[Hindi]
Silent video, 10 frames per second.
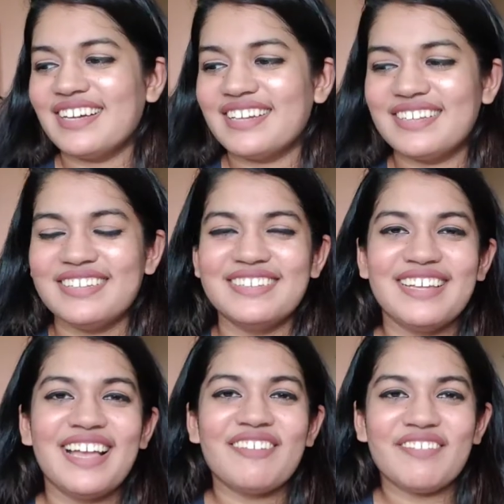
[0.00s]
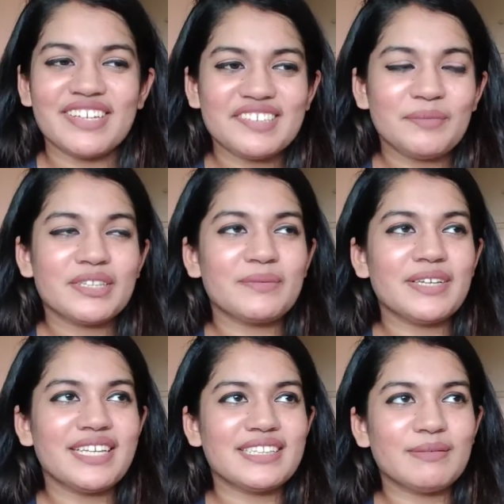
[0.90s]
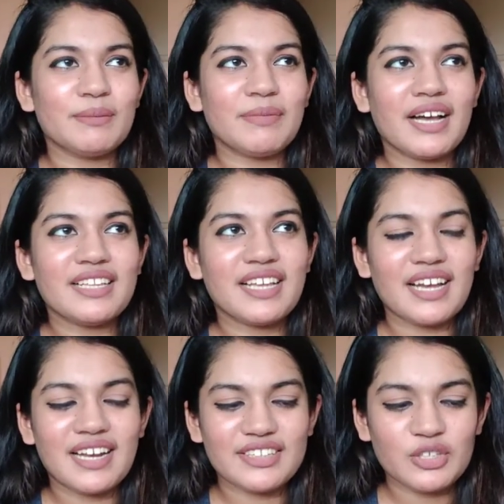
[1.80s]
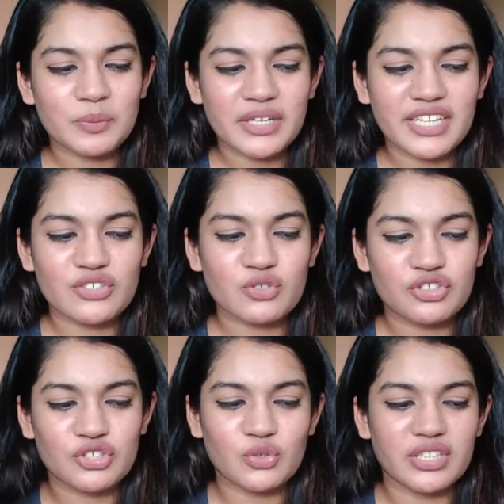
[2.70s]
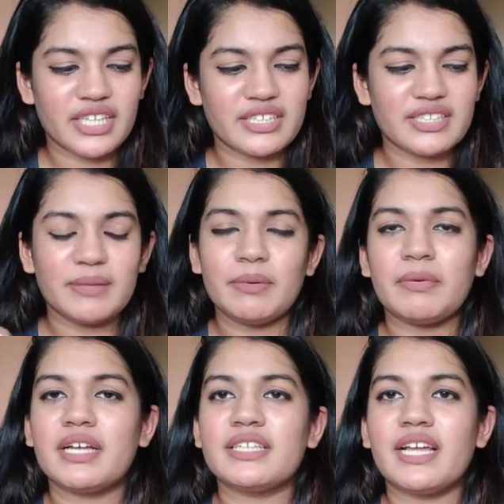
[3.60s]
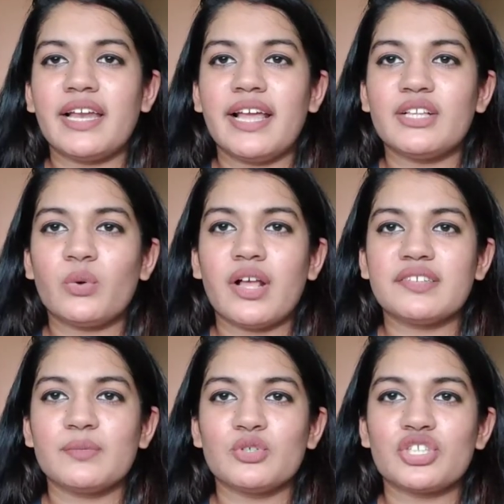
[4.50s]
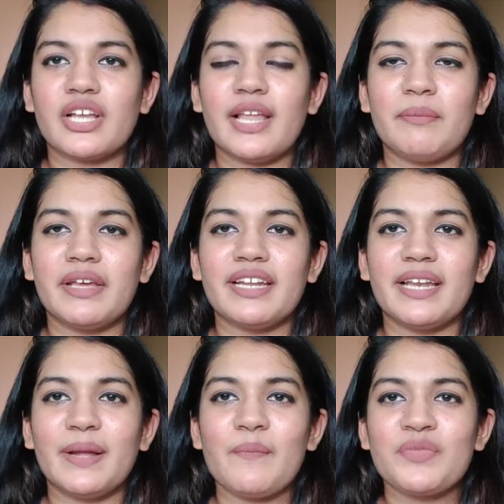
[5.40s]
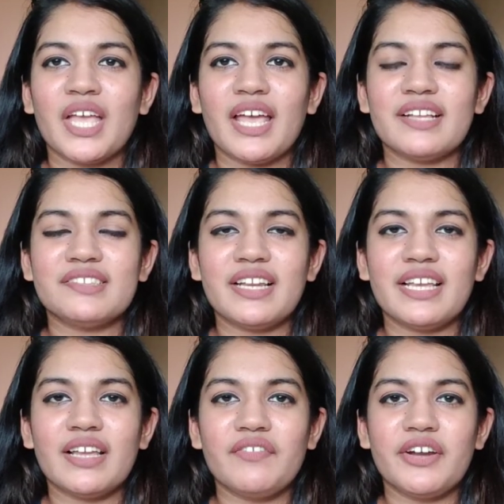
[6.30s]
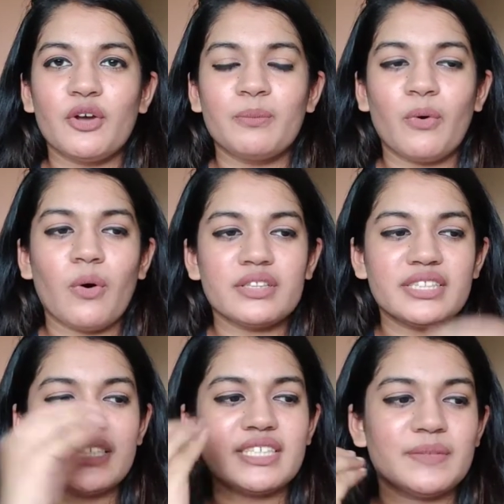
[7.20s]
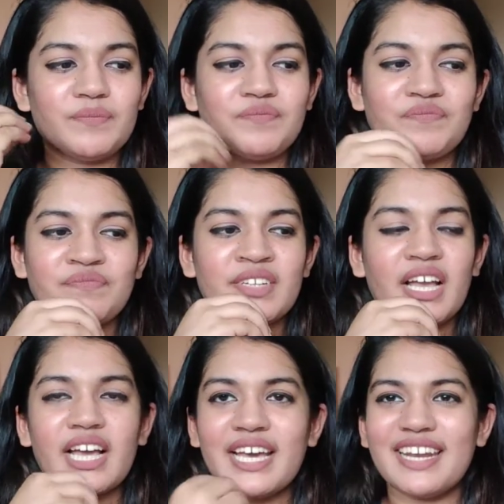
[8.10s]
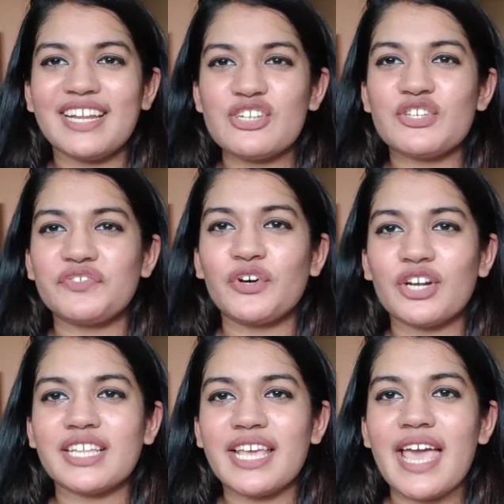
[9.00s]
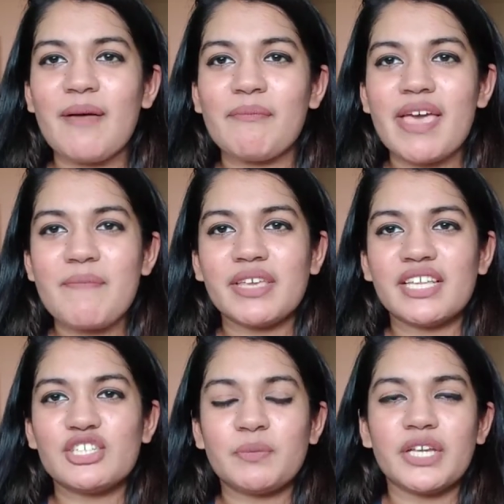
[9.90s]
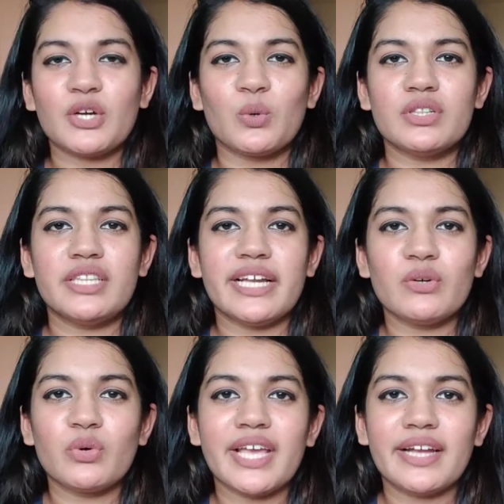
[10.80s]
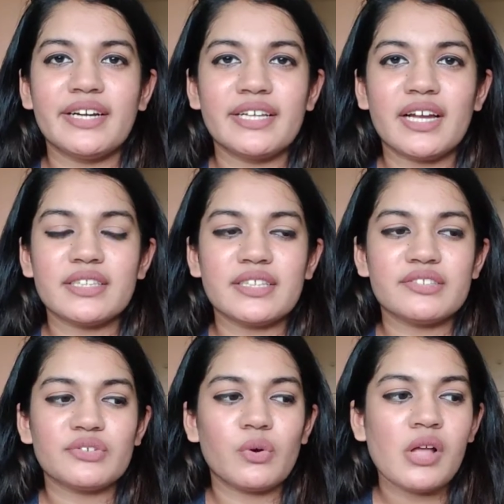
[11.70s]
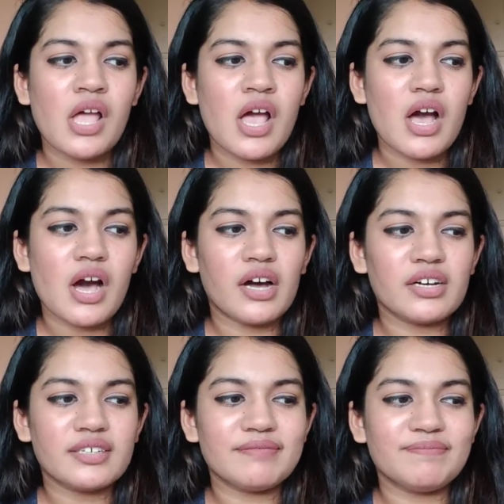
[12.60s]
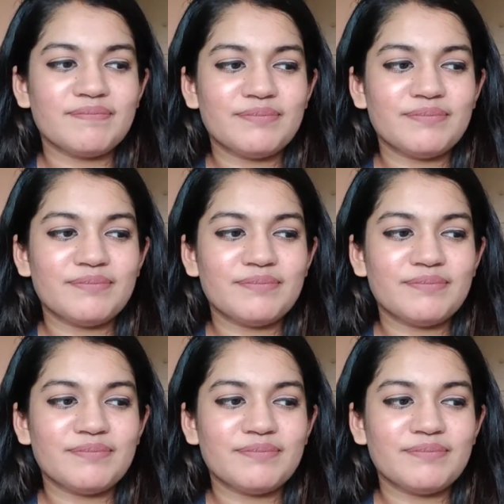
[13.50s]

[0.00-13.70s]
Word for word: आ, वैसे हिंदी में बात कर लेती हूँ बट ये जो शुद्ध हिंदी में बात करना ये थोड़ा सा मुश्किल है मेरे लिए इसीलिए ये वीडियो बहुत ही क्रिंज वर्दी है मैं भी जब ये खुद देखूँगी एडिट करते सो आ,